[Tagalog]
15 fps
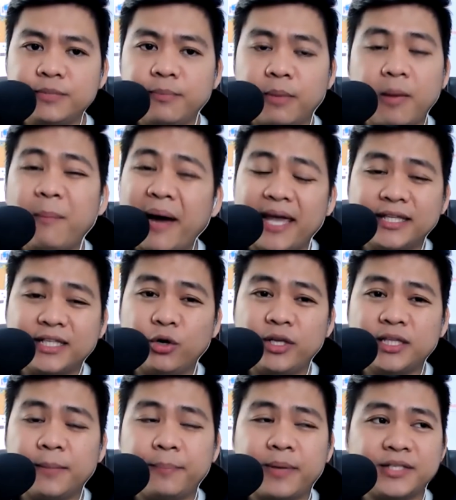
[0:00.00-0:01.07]
magbabayad ka ulit
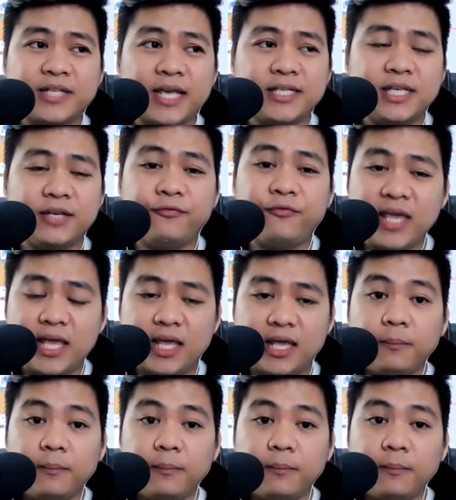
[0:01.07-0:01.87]
ng franchising fee.